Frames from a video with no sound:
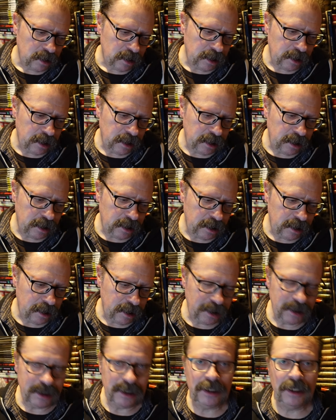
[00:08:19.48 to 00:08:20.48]
eh,
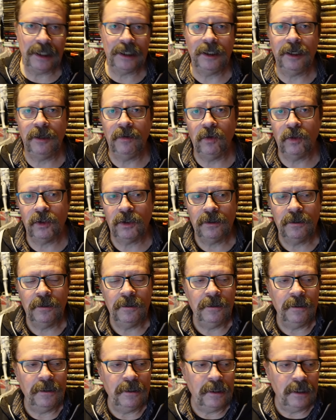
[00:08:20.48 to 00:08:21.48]
de distintas tribus
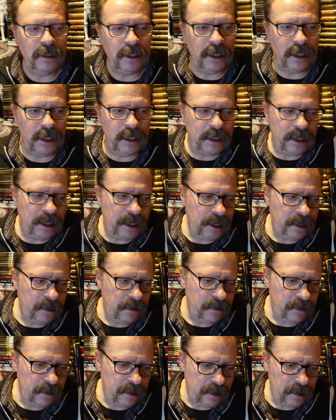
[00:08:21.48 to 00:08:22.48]
y que,
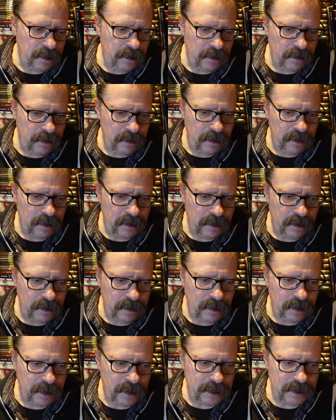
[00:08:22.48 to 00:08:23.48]

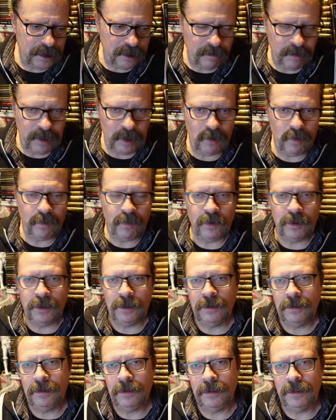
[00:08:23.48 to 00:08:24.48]
eh, que sin embargo,
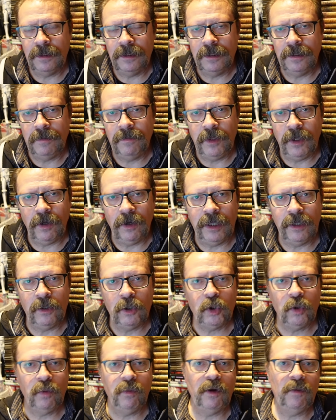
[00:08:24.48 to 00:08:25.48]
pues eh, violando
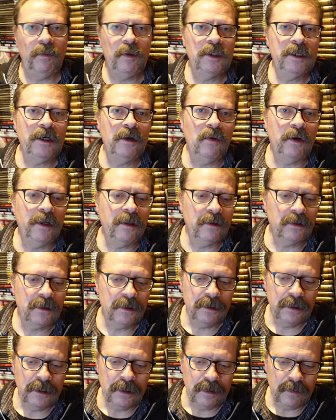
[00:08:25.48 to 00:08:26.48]
sus propios acuerdos,
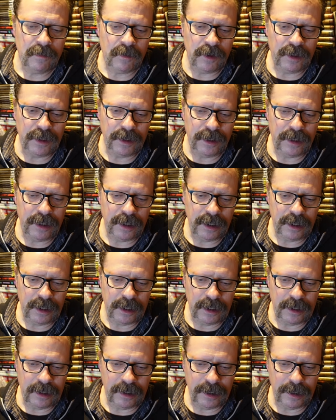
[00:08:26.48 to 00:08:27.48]
pues
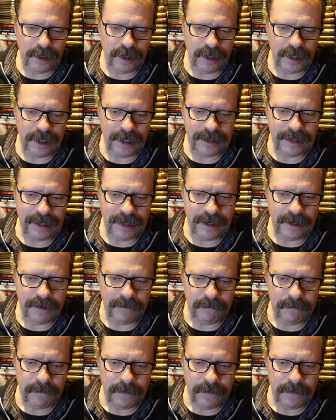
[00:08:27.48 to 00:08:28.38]
decide, atacar.